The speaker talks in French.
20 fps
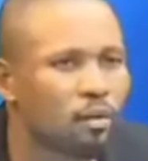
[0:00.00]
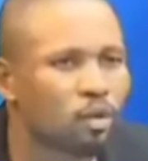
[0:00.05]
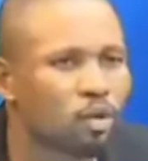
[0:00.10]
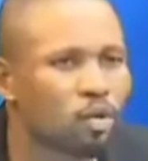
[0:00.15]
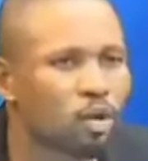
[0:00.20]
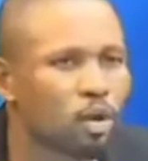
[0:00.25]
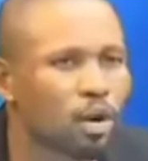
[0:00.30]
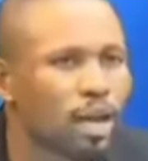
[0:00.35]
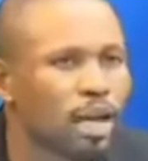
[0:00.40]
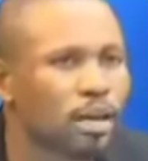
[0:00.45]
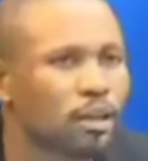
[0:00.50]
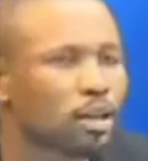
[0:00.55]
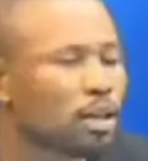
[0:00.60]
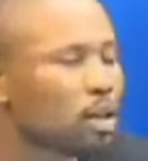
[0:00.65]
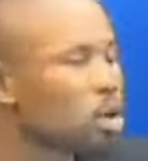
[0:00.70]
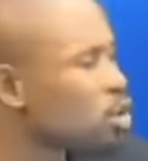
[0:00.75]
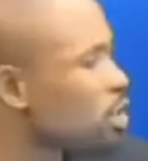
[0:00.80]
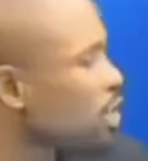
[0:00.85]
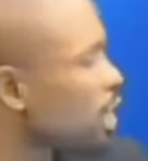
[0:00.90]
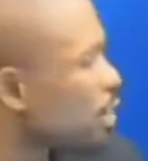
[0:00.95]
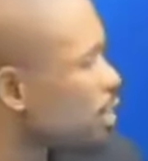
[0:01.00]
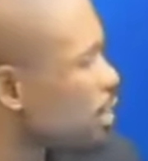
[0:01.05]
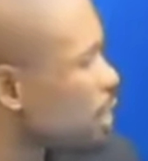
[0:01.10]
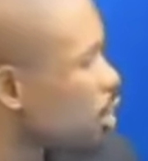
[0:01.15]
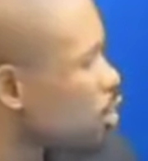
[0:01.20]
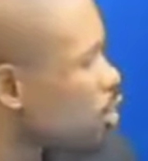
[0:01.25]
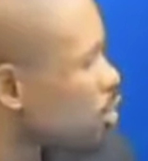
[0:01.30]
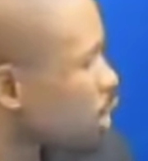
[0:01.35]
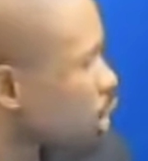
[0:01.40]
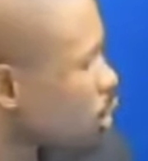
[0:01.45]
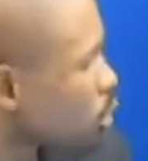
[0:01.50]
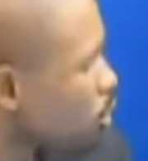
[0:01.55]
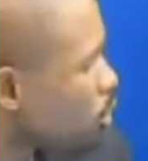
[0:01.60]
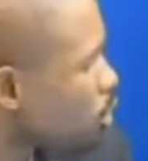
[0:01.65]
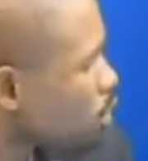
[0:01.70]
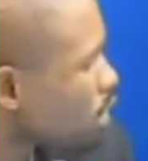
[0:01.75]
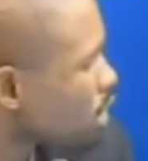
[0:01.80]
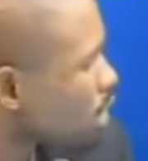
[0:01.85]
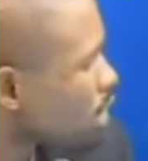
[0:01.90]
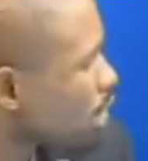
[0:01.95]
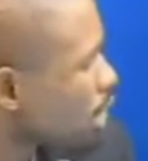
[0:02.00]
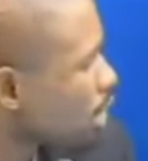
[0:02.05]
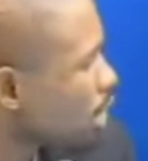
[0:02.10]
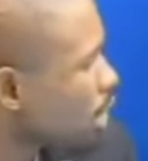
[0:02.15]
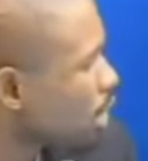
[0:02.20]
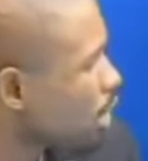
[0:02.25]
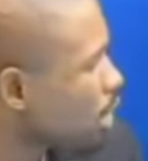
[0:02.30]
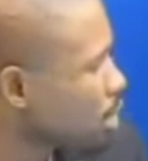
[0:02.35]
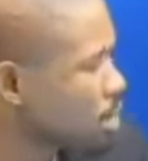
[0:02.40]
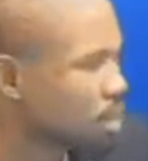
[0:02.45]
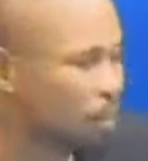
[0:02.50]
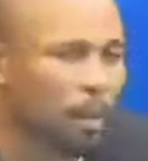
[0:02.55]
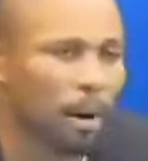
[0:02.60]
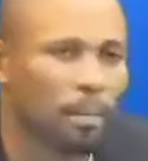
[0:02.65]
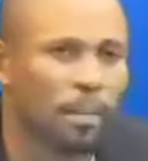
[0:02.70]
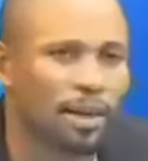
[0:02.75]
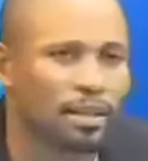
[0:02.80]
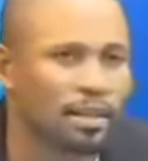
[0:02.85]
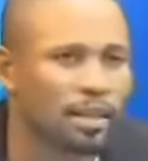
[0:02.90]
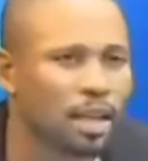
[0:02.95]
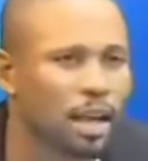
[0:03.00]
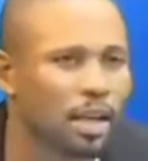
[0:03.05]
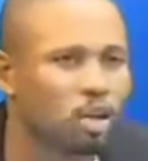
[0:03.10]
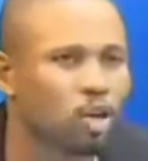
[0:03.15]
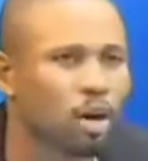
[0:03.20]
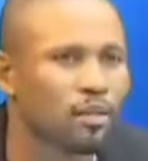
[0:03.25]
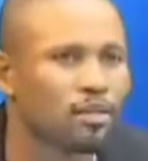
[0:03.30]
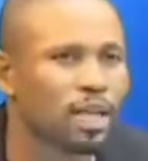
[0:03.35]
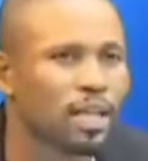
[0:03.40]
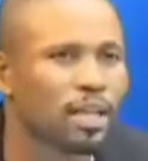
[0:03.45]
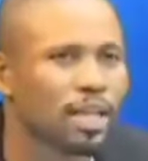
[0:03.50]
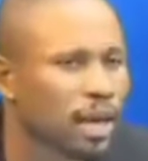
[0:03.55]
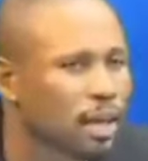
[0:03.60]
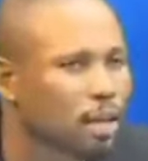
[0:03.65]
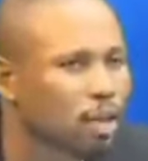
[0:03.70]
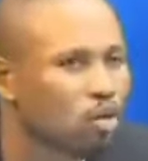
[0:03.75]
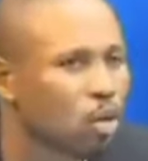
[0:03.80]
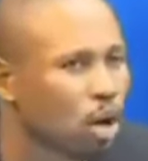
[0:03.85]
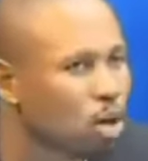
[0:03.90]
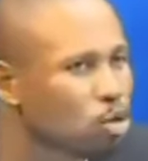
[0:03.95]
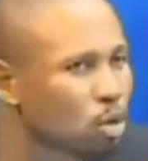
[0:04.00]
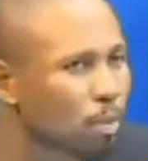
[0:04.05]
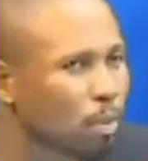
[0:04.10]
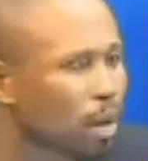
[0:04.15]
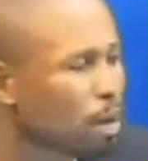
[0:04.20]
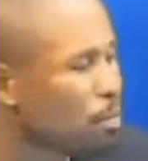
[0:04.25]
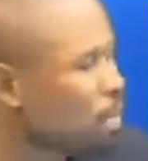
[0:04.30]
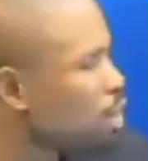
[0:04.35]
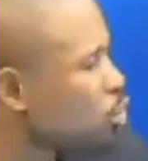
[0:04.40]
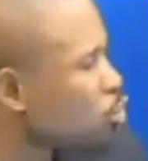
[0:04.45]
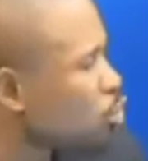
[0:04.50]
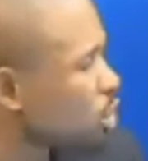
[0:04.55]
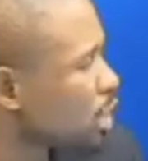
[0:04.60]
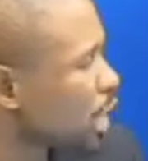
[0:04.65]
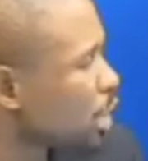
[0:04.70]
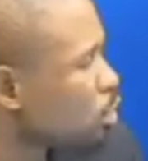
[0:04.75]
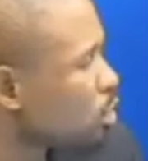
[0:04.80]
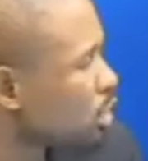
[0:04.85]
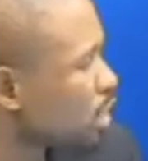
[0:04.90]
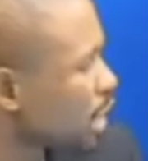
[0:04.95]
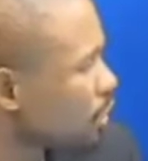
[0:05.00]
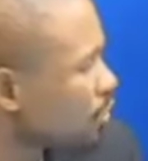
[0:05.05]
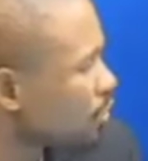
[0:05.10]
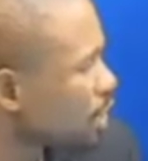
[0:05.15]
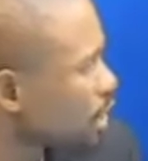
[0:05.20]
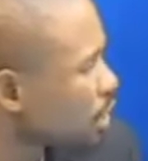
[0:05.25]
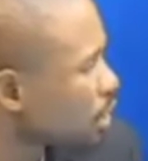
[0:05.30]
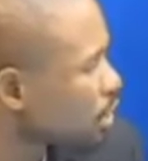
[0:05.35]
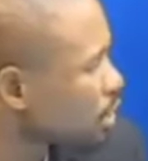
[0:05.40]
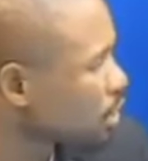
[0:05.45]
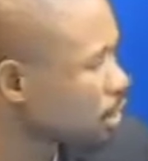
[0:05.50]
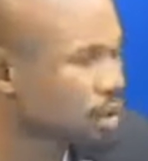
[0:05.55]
vous auriez dit que c'est le mot qui Ce n'est pas parce qu'il est chef d'État qu'il doit se permettre ce genre de trafic.